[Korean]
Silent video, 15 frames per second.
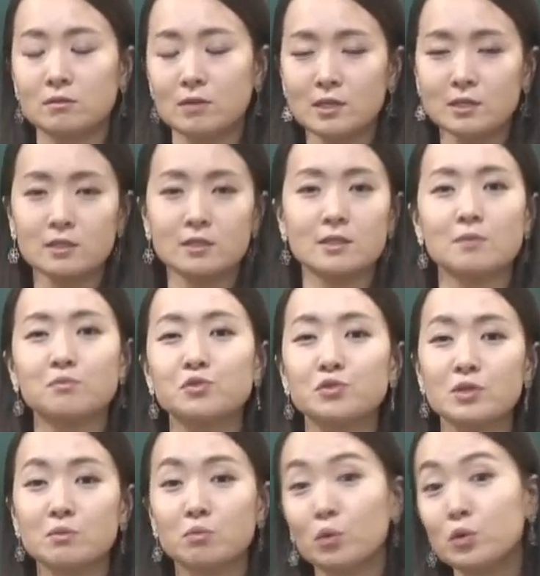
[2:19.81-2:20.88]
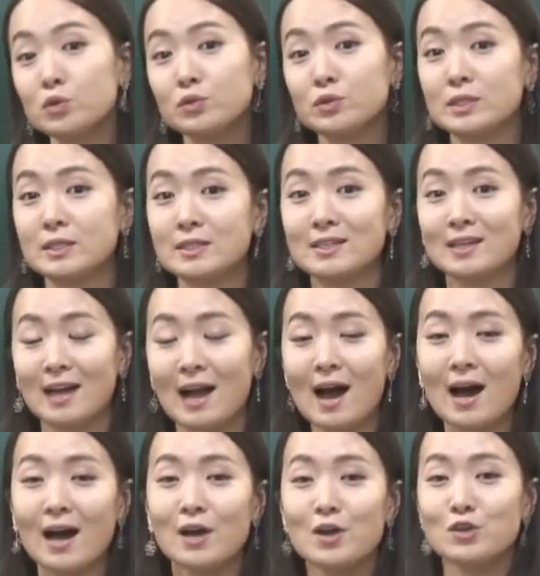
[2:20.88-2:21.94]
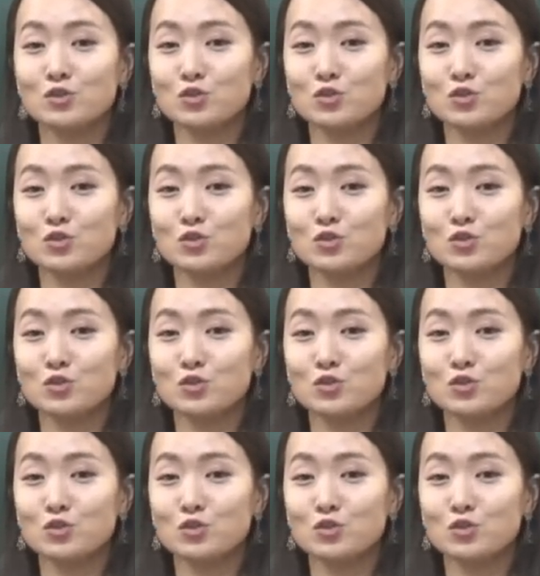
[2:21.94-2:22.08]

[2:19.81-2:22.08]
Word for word: 택시기사분들이 모를 수 있으니까